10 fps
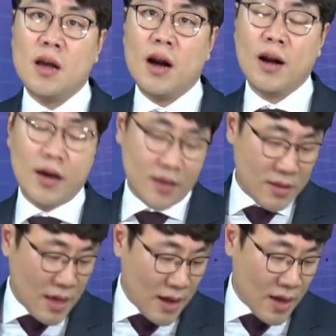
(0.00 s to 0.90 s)
아까
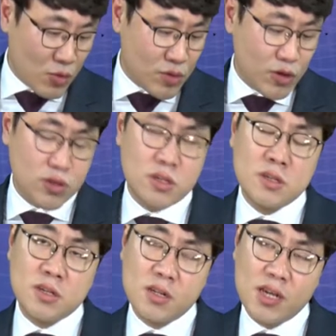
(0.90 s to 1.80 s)
생각해 보시면
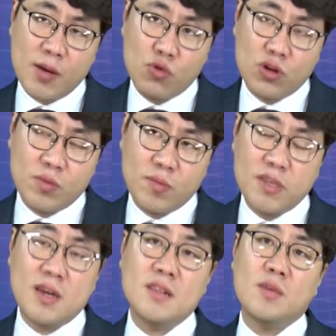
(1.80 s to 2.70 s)
실질자본금이
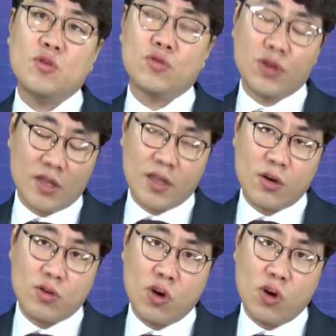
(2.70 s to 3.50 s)
미달되면 어떻게 되나요?